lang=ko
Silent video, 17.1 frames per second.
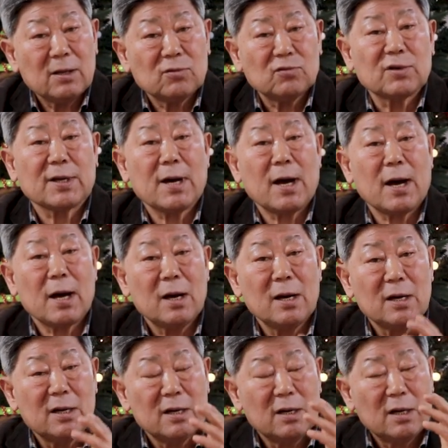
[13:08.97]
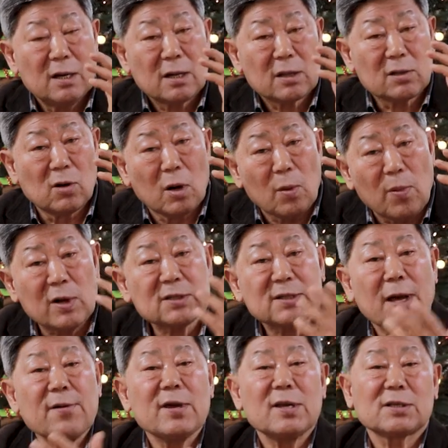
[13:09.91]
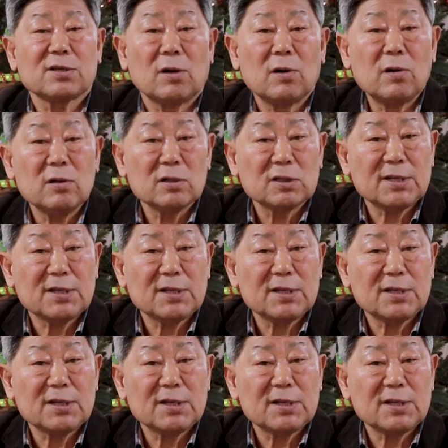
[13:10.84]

우리가 글로벌 사회에서